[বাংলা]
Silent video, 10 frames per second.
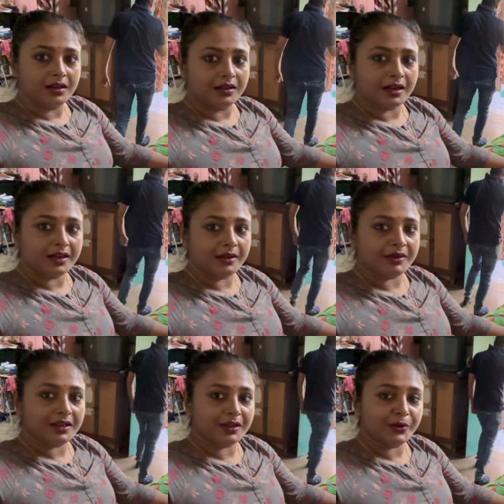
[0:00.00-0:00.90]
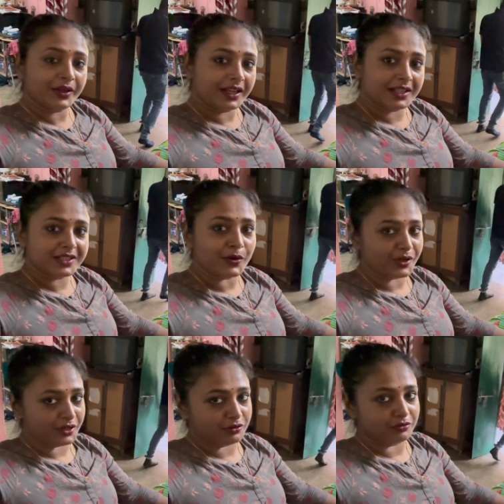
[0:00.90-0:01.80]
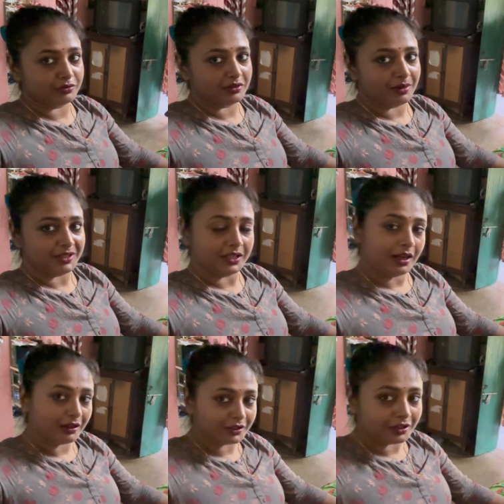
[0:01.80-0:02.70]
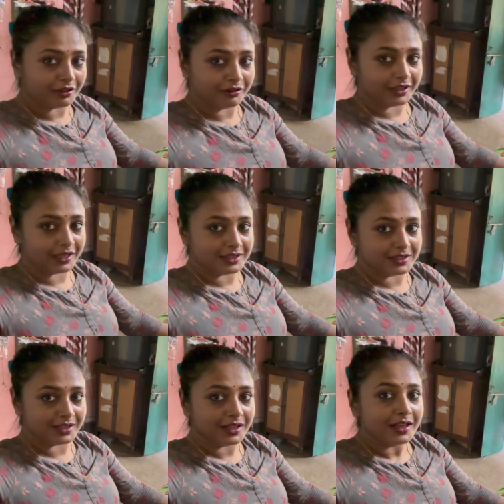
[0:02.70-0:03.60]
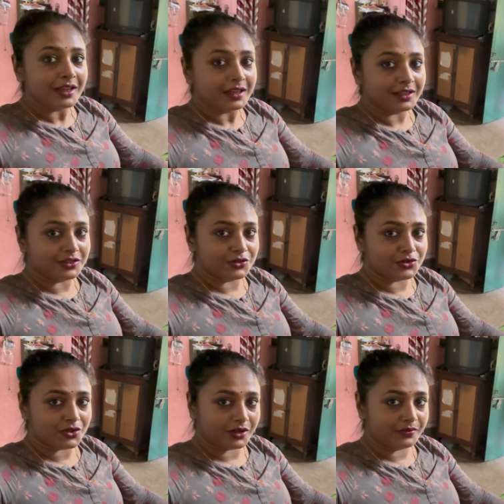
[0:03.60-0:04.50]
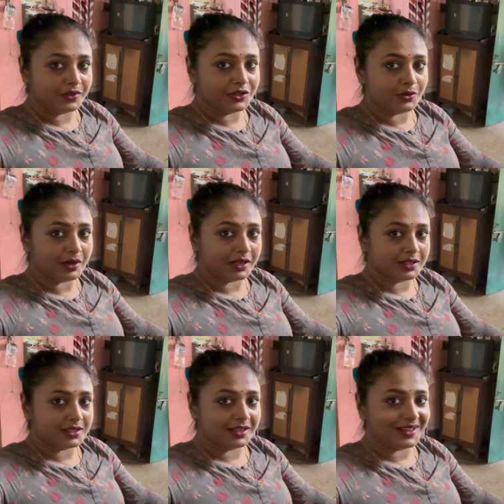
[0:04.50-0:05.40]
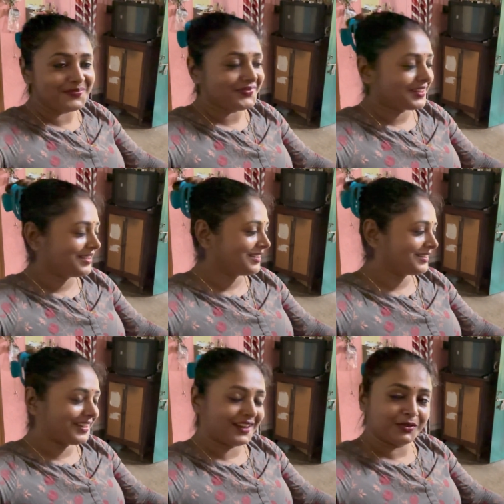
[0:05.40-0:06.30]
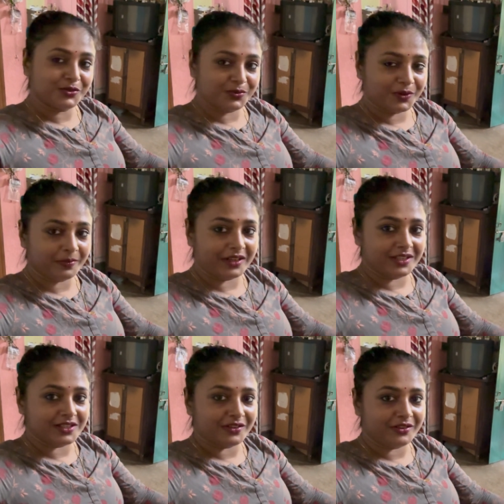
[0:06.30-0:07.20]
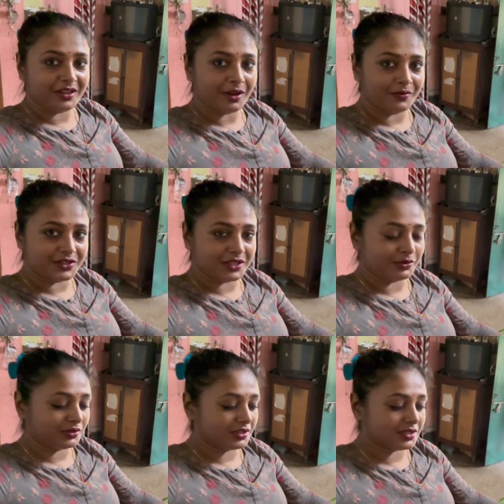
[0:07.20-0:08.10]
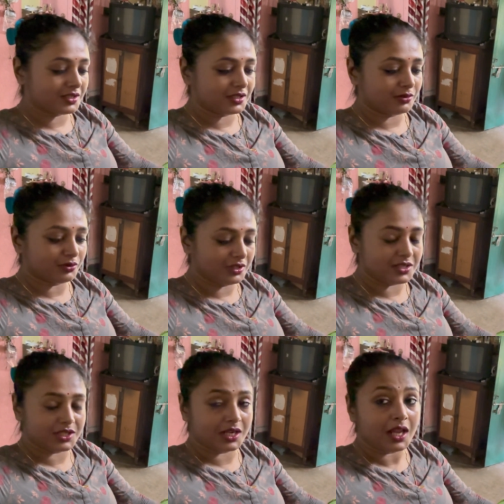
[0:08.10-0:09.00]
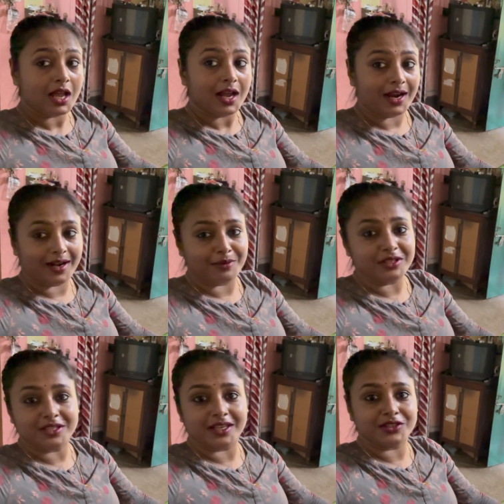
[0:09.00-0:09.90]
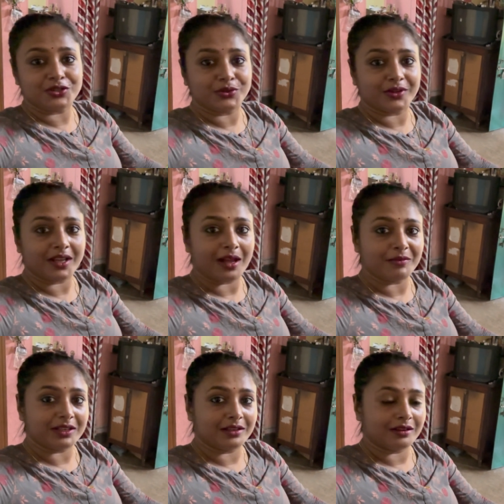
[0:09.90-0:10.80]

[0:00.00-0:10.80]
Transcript: আর রান্না বান্না হয়ে গেছে অনেকক্ষণ আমাদের খাওয়া দাওয়া হয়ে গেছে কিছু শর্ট ভিডিও বানাচ্ছিলাম তা এখন রূপক বেরিয়ে যাবে অফিসের উদ্দেশ্য উদ্দেশ্যে আর আমি চেঞ্জ করে আমি